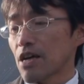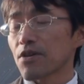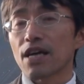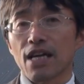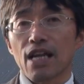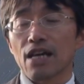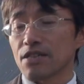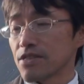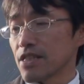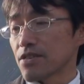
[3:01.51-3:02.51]
名古屋か
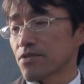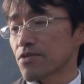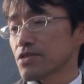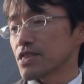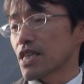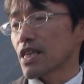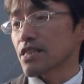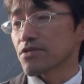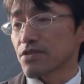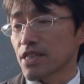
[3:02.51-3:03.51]
ら、えー、お越しいた
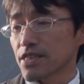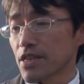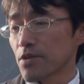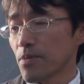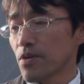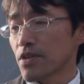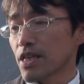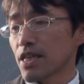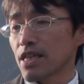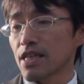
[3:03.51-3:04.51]
だくんですけども、
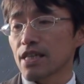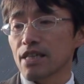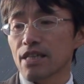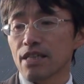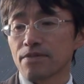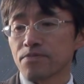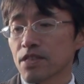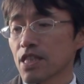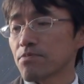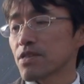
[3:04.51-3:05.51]

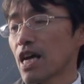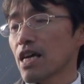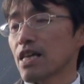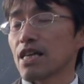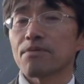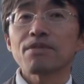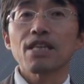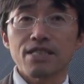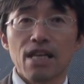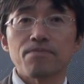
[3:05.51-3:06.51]
えー、木村、えー、
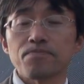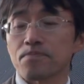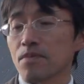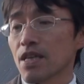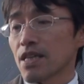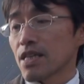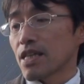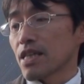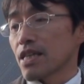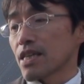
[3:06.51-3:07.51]
正樹さん、
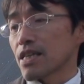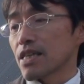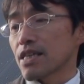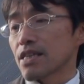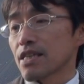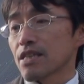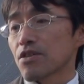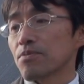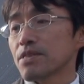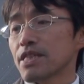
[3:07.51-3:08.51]

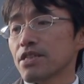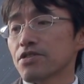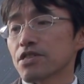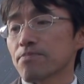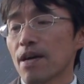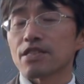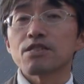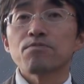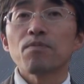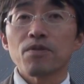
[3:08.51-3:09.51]
えー、
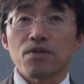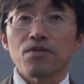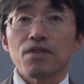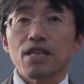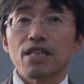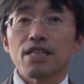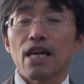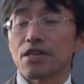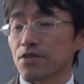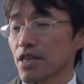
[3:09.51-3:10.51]
コミュニティユースバンクモモの、え
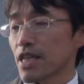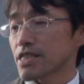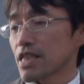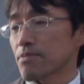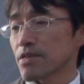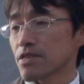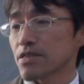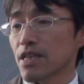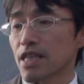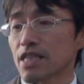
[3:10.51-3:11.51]
代表でいらっしゃいま
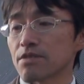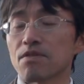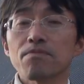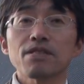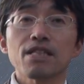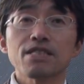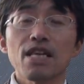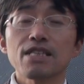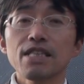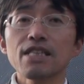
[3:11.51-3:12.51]
す、え木村正樹
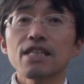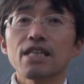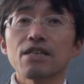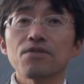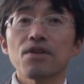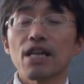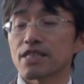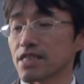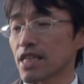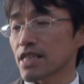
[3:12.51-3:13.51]
さんに、えお
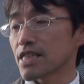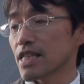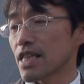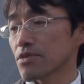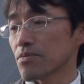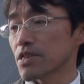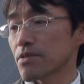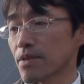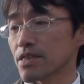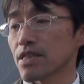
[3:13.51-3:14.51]
話しいただきたいなと思っ
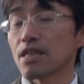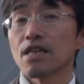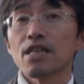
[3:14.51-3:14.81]
てます。